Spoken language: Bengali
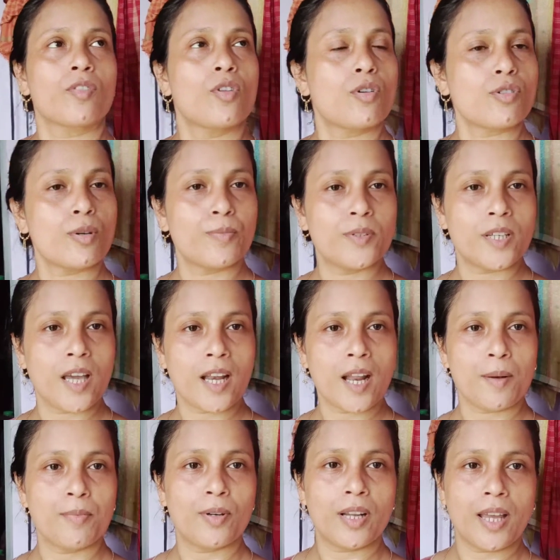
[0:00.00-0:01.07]
তো সবজি
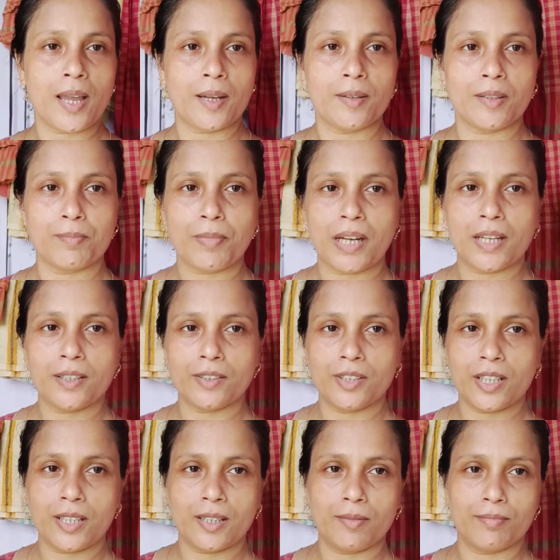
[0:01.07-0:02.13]
আনার পরে মানে ওই
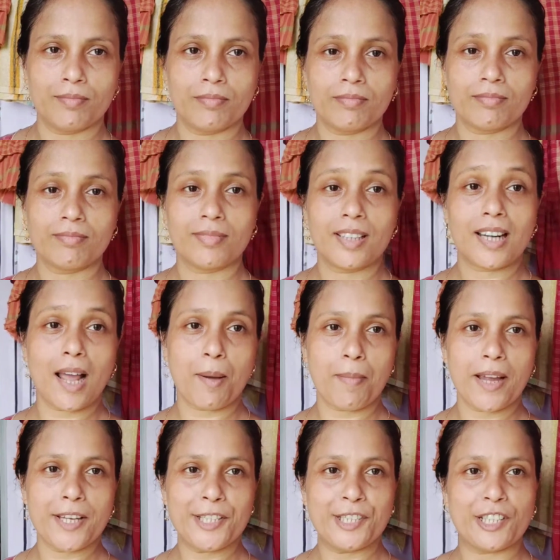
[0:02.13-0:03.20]
যে
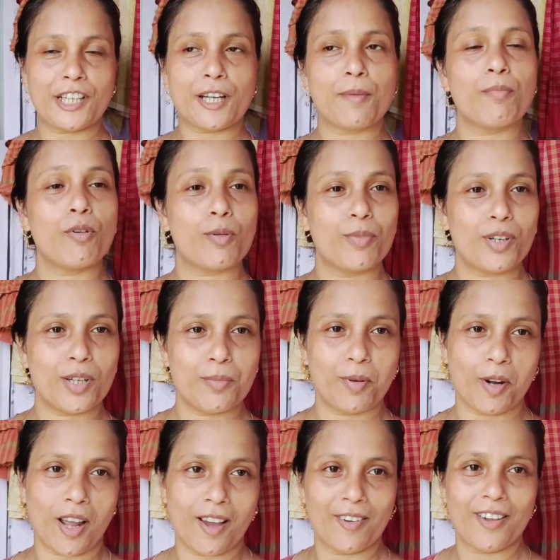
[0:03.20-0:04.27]
রামাইশ যেটাকে বরবটি
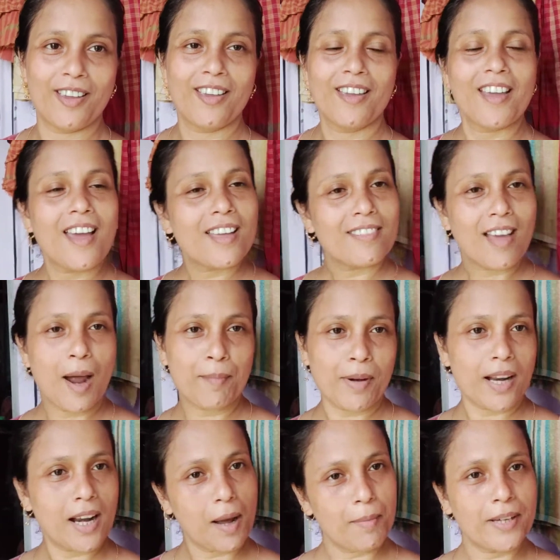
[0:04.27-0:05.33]
বলা হয় তো
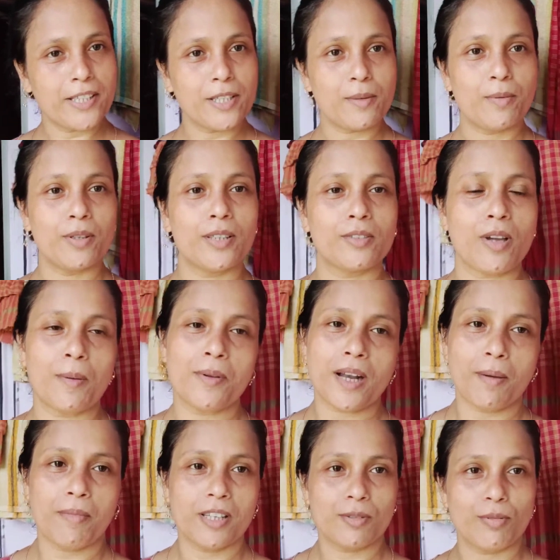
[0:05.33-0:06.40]
আমরা রামাইশই বলি তো আমি
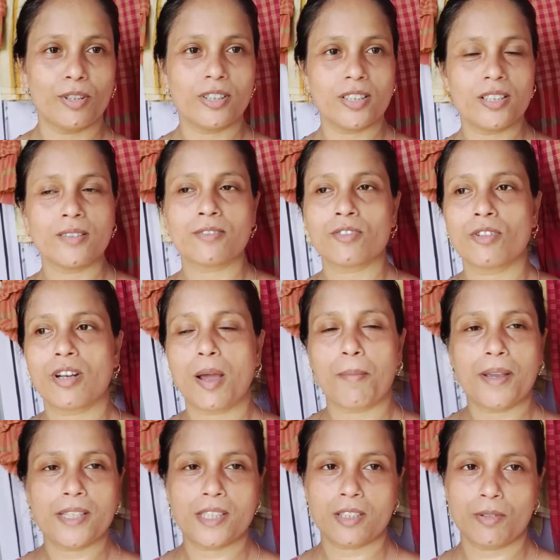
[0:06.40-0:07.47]
রামাইশ বলছি তো
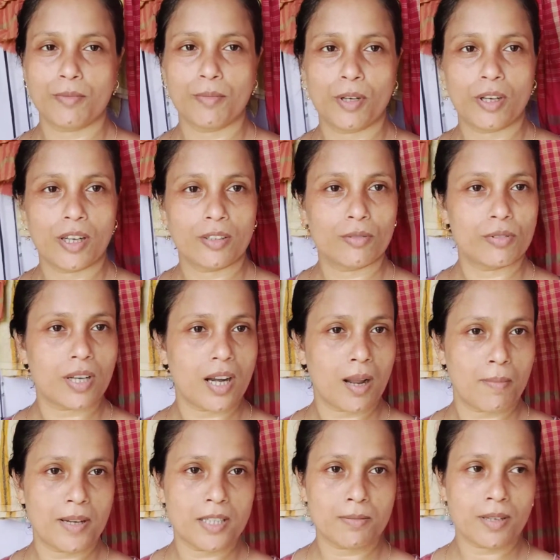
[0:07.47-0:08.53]
রামাইশ বললো দুটা
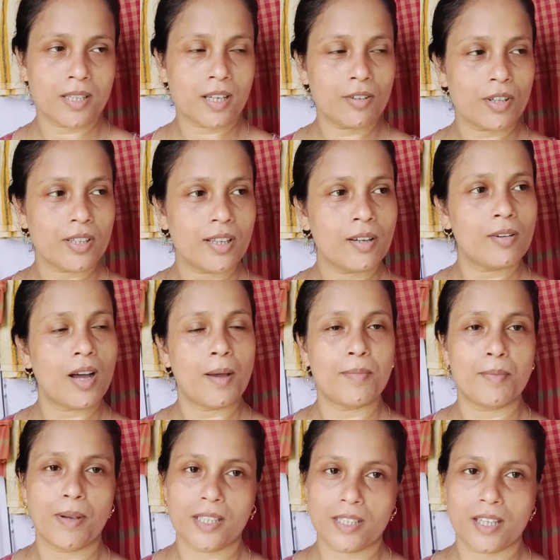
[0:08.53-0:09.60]
রামাইশ ভাজা করে দাও
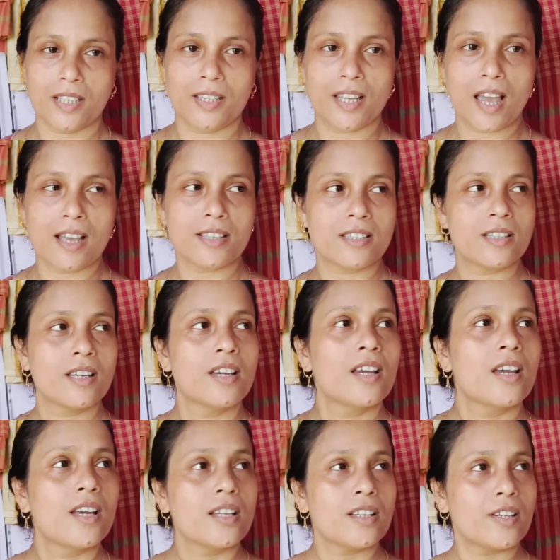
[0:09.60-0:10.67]
আমি মাছটা নিয়ে আসি
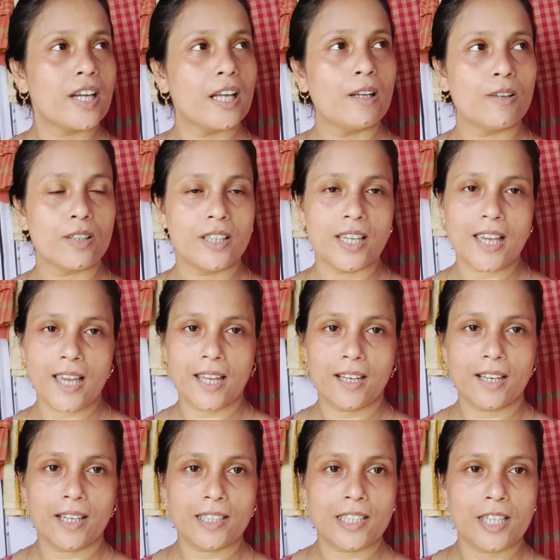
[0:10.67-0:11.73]
তো গেল গিয়ে
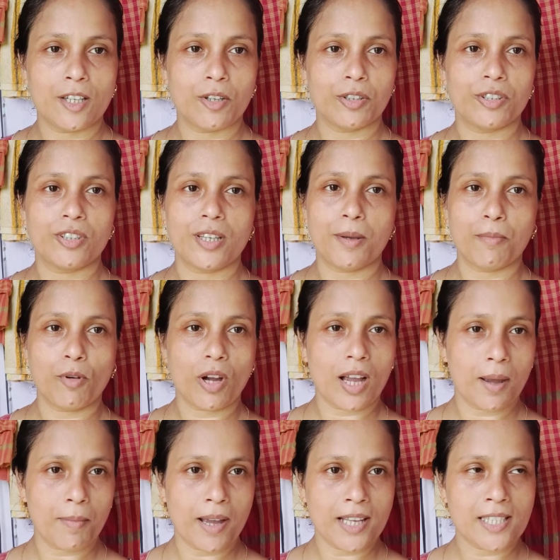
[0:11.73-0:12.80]
এনেছে হচ্ছে
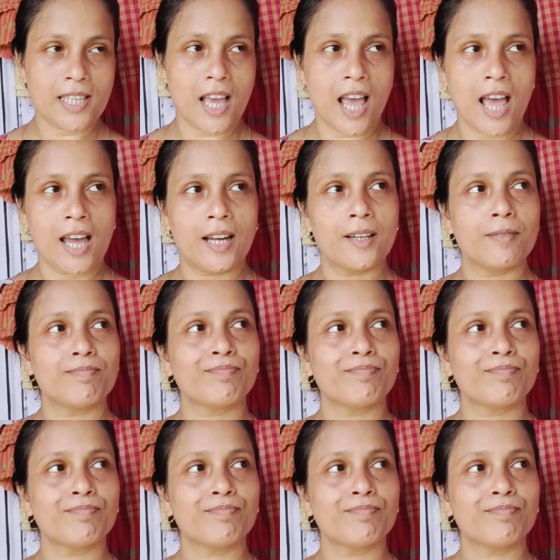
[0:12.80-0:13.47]
মোকা মাছ আর